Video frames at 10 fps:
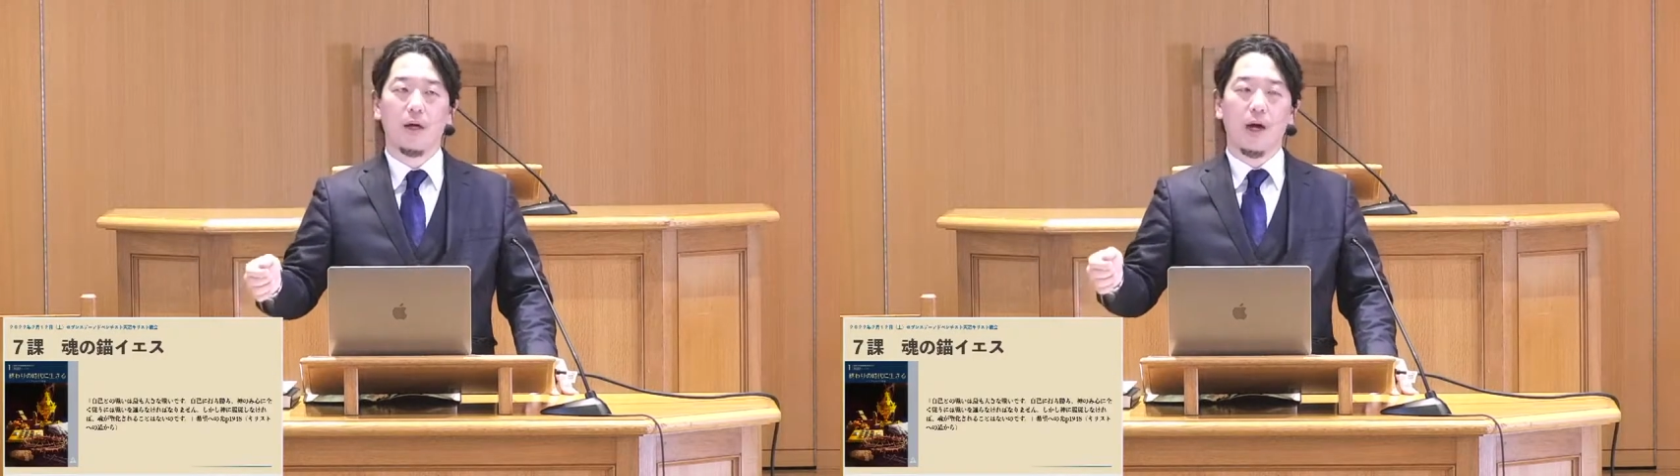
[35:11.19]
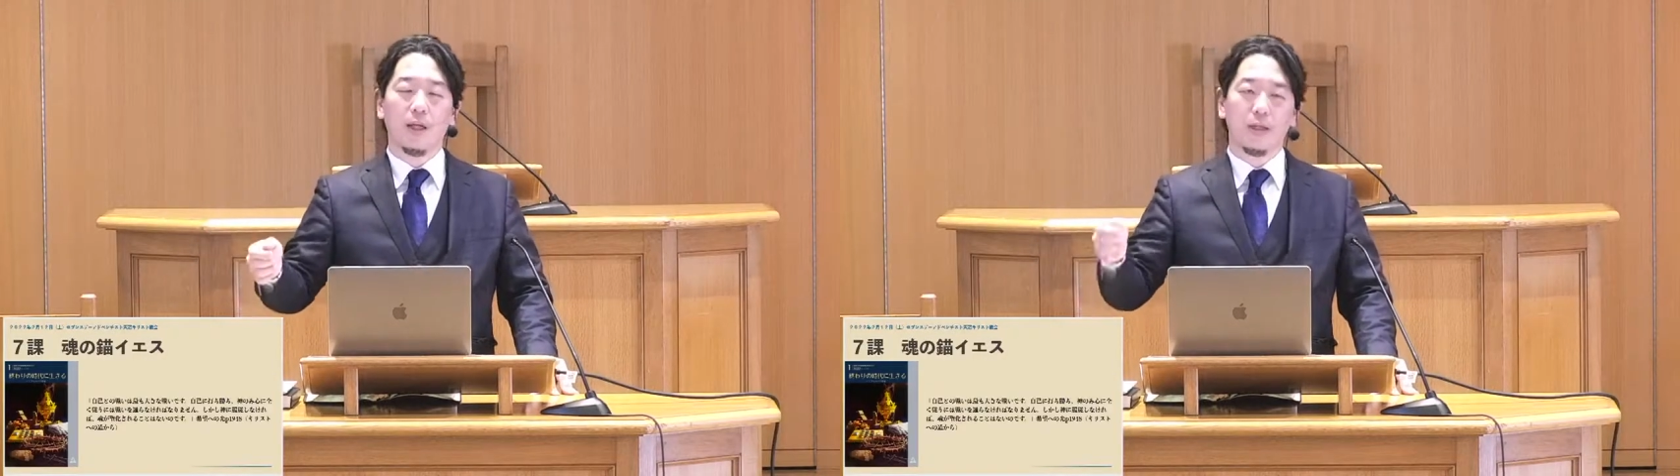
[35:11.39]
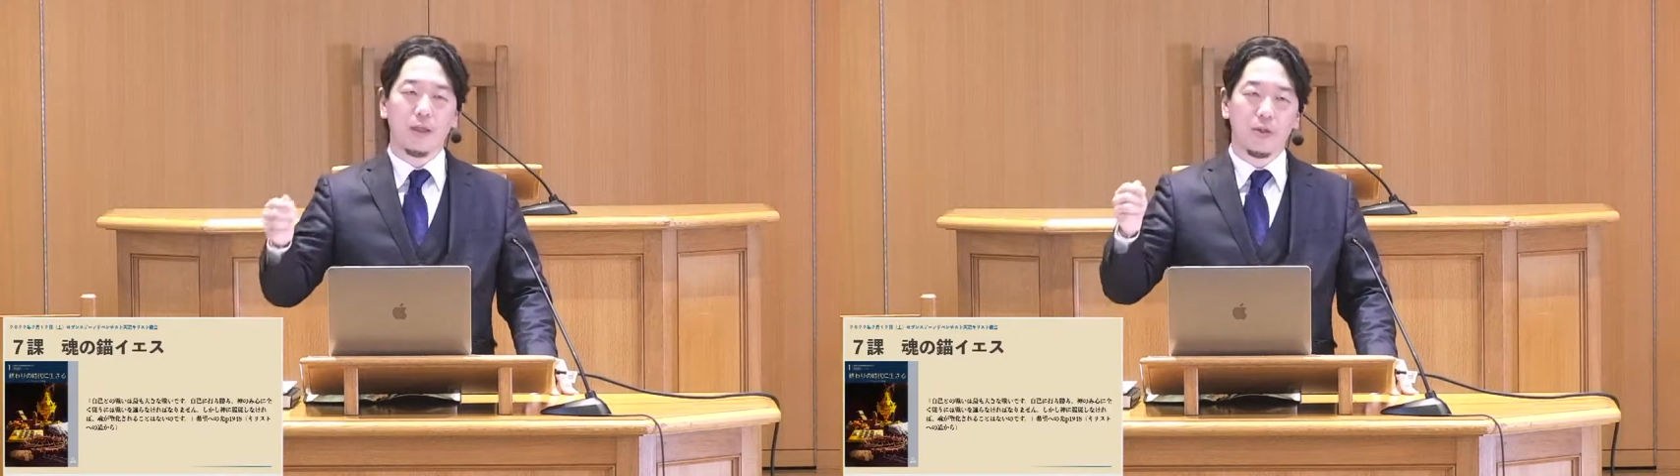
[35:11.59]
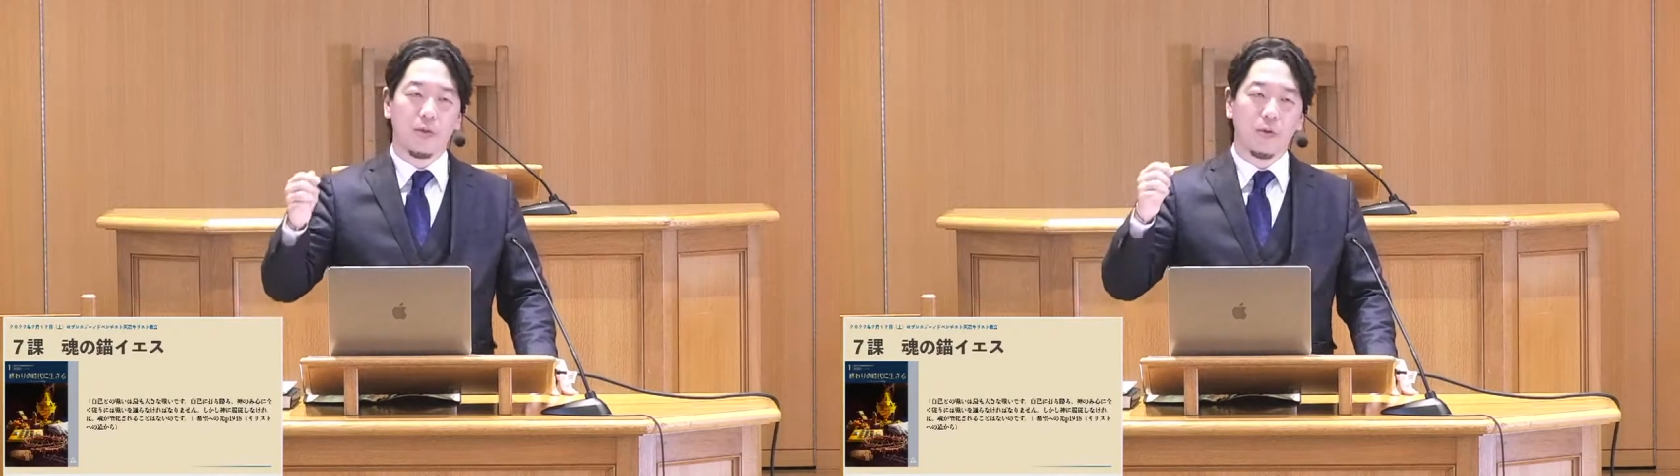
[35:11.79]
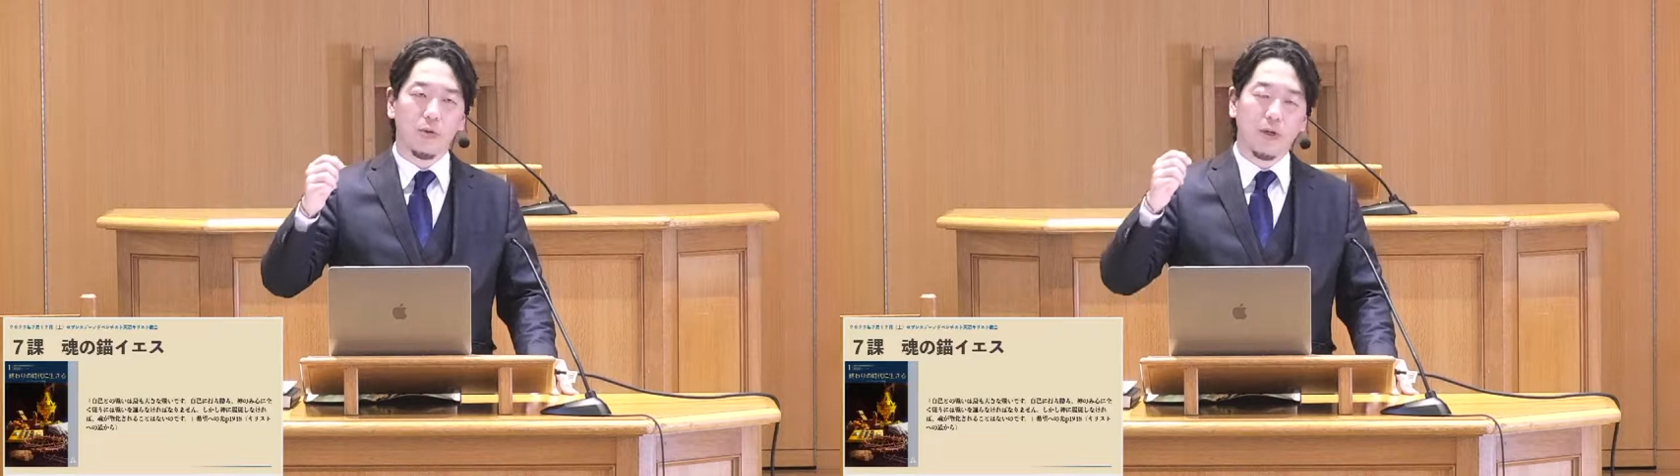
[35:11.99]
あなたたち
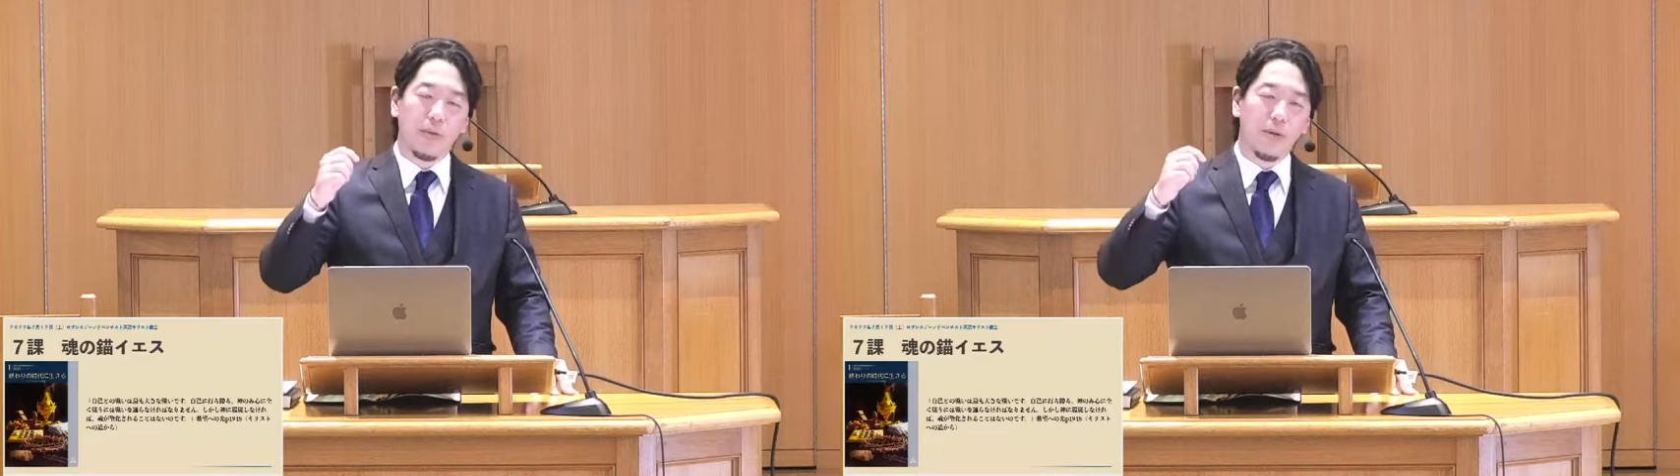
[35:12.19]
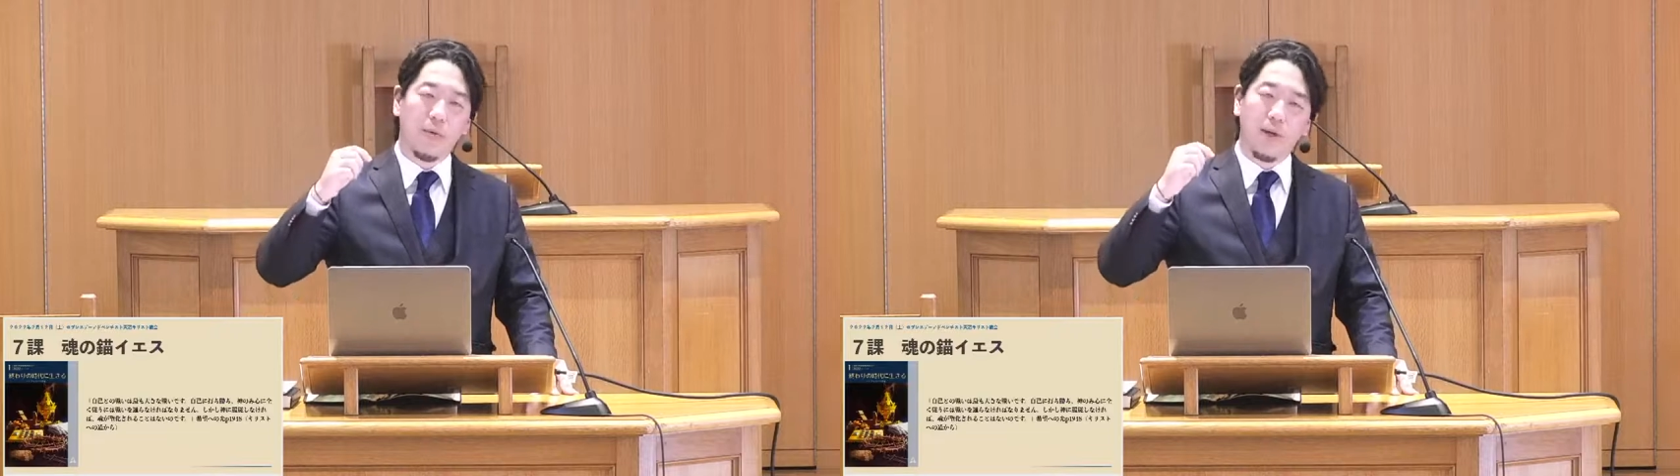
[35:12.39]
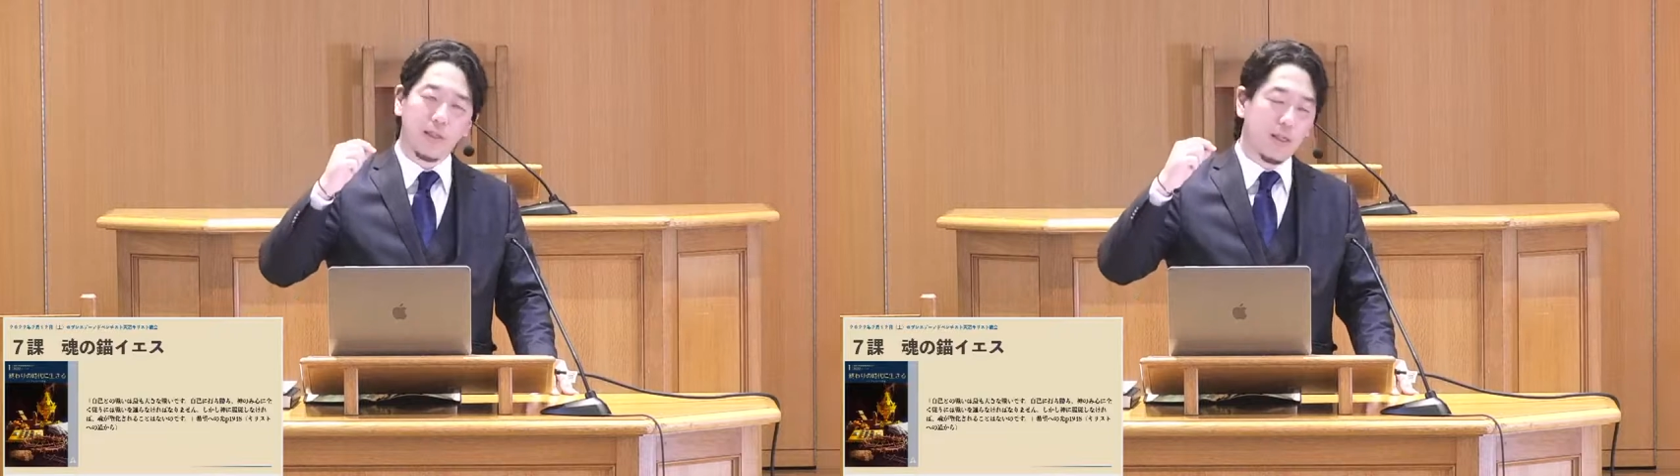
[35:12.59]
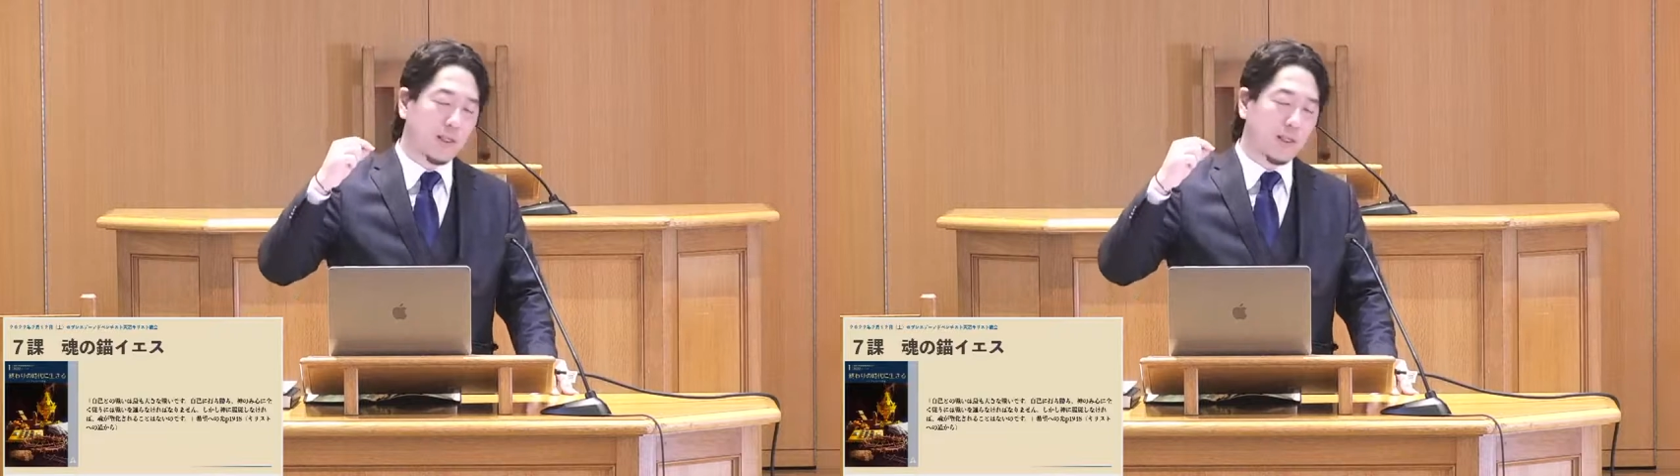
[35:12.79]
のことを神は忘